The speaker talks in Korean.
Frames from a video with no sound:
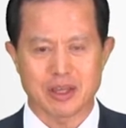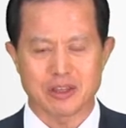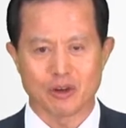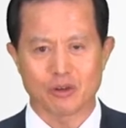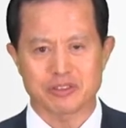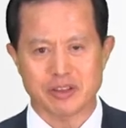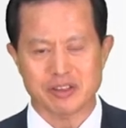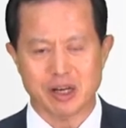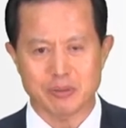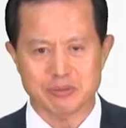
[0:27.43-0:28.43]
영세
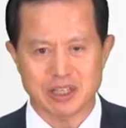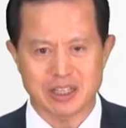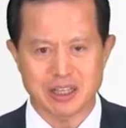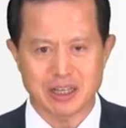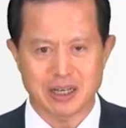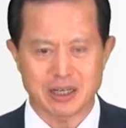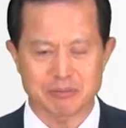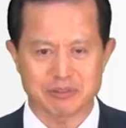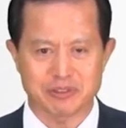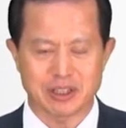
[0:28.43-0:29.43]
사업자
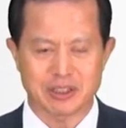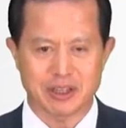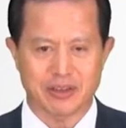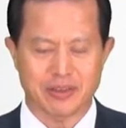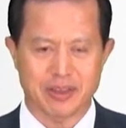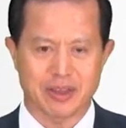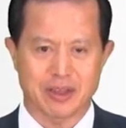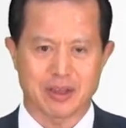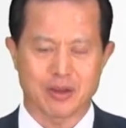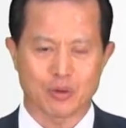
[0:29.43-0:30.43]
분들에게
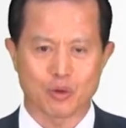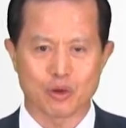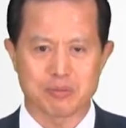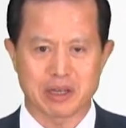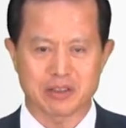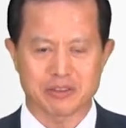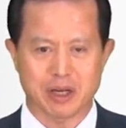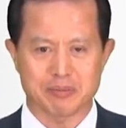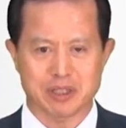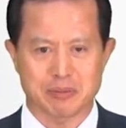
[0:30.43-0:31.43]
공급하는
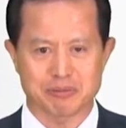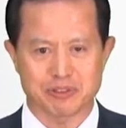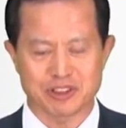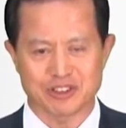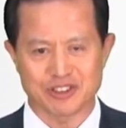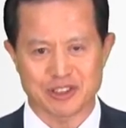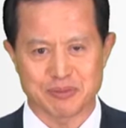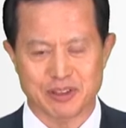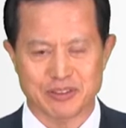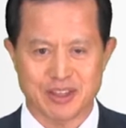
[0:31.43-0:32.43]
사업자 분들이
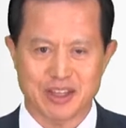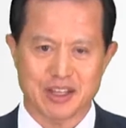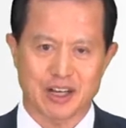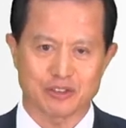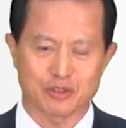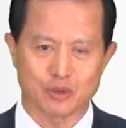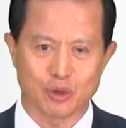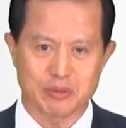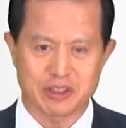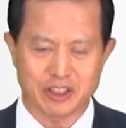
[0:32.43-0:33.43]
들으시면 아주
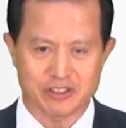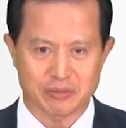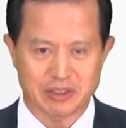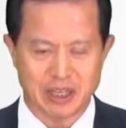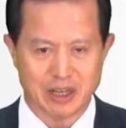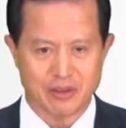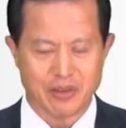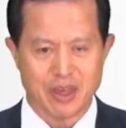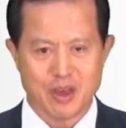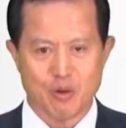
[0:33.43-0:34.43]
도움이 되겠습니다.
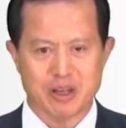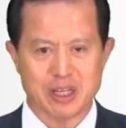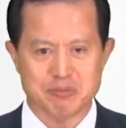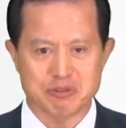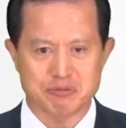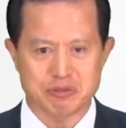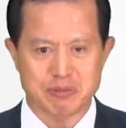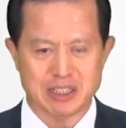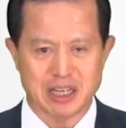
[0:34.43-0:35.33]
화장품뿐만이